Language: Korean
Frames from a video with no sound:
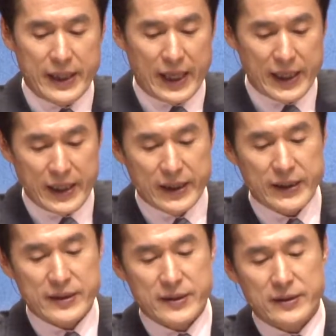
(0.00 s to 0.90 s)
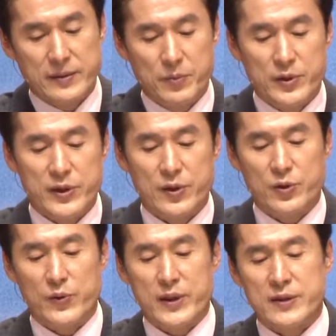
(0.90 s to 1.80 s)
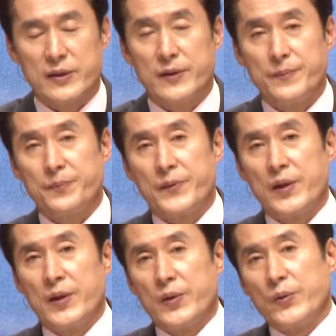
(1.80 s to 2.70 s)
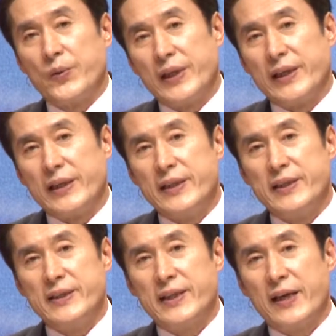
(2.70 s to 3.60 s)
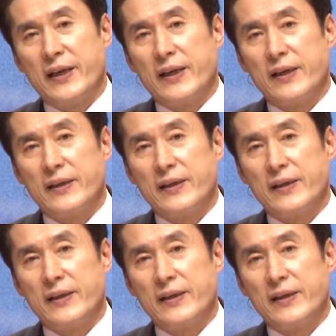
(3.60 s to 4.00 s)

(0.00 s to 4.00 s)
하나님께서 그 물질을 통해서 우리 인생,